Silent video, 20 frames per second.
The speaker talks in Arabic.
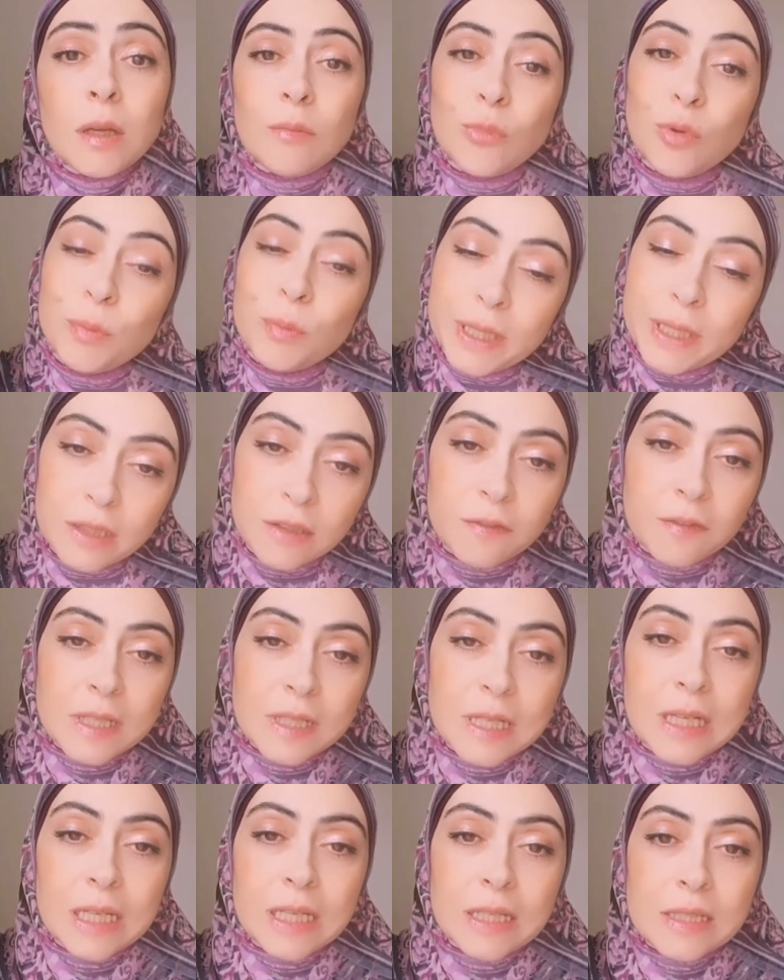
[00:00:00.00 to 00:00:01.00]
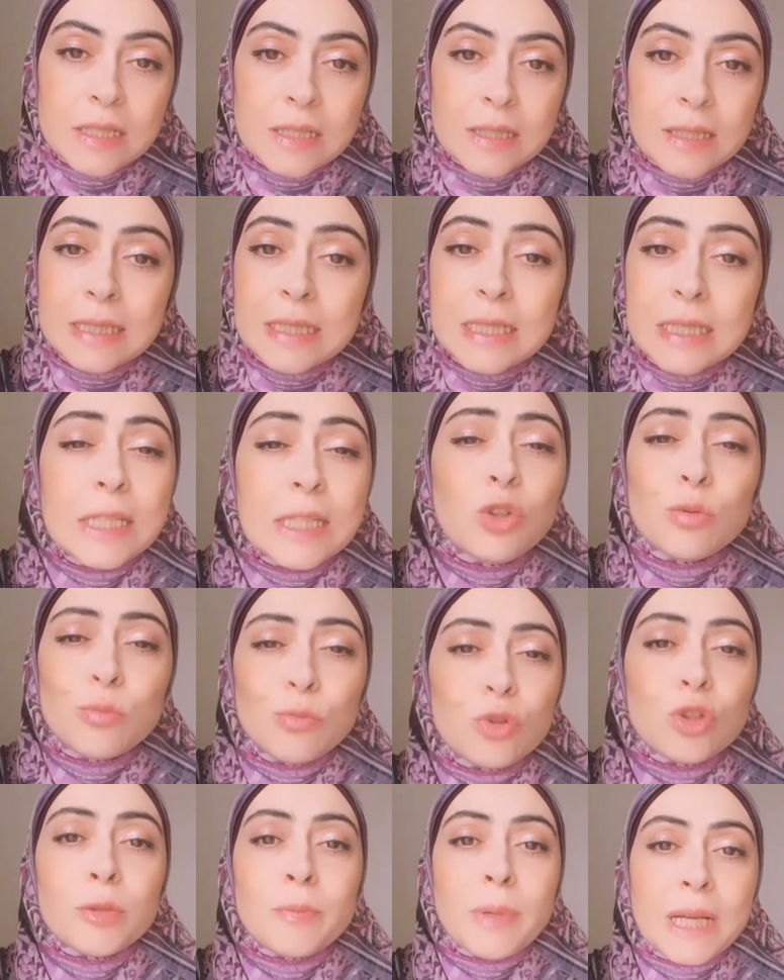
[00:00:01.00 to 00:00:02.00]
ممكن تفلس كتير
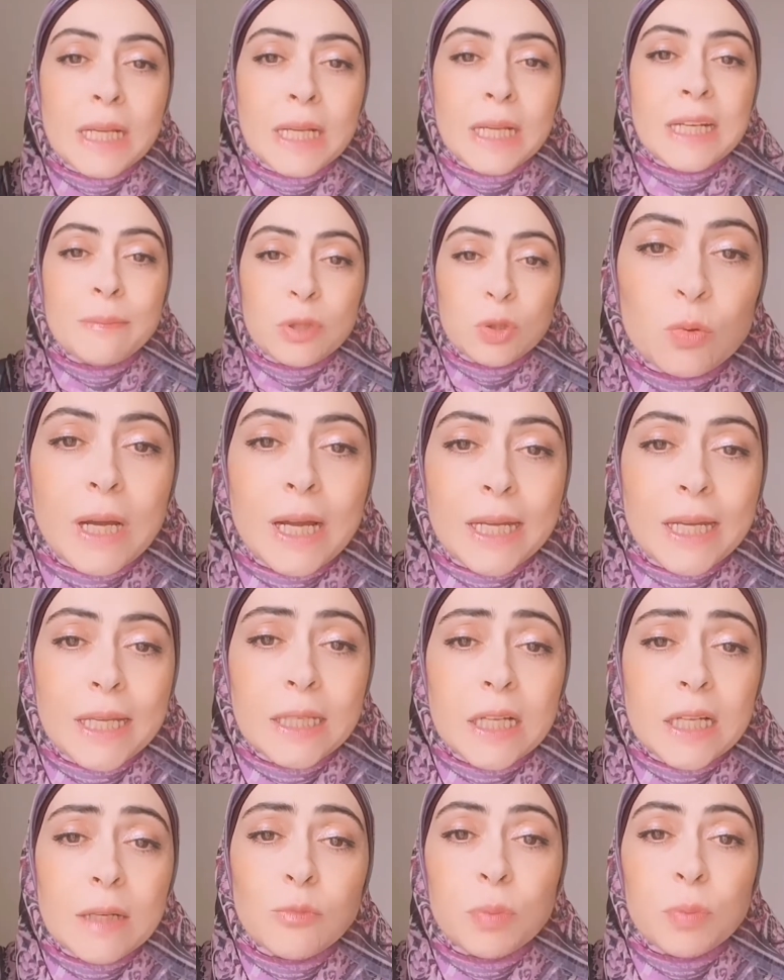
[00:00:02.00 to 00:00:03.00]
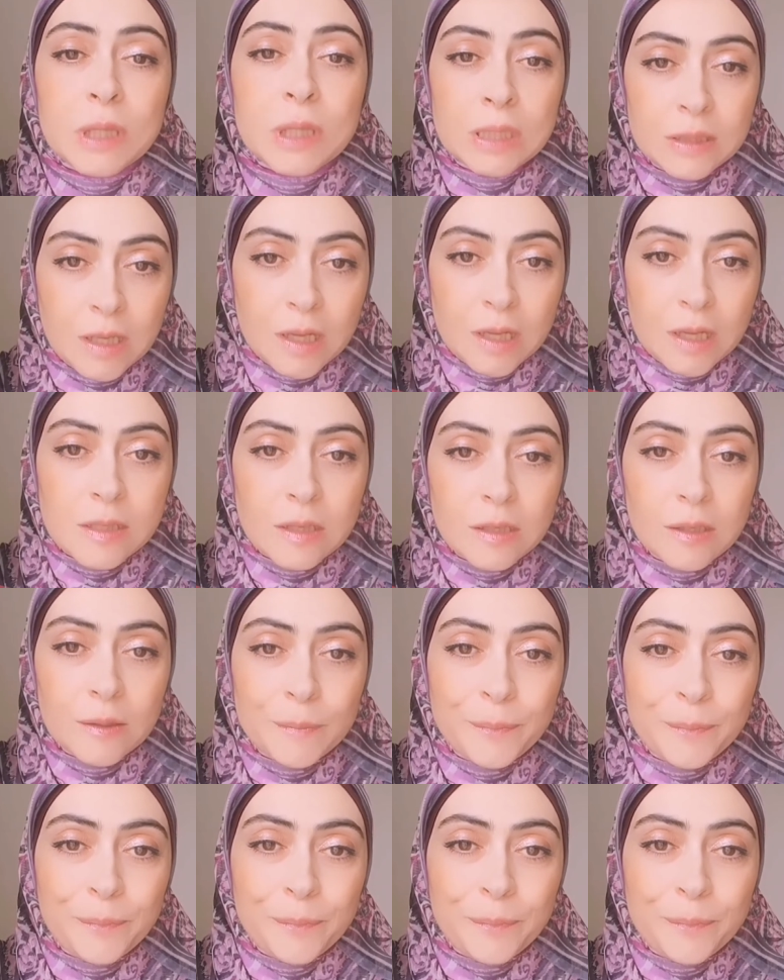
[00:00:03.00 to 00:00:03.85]
أمور ما كنا متوقعينها ممكن تحصل